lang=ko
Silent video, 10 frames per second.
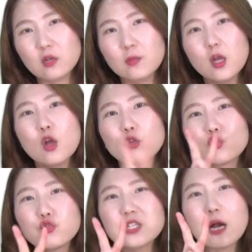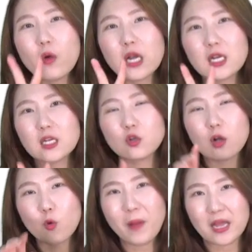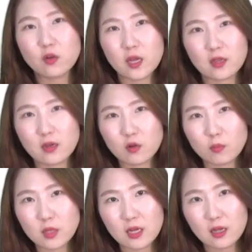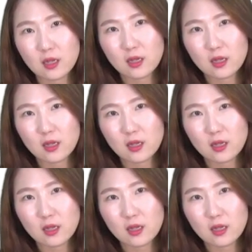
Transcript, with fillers: 그러면 두 장 확인하셔 갖고 반영해야 되는 겁니다.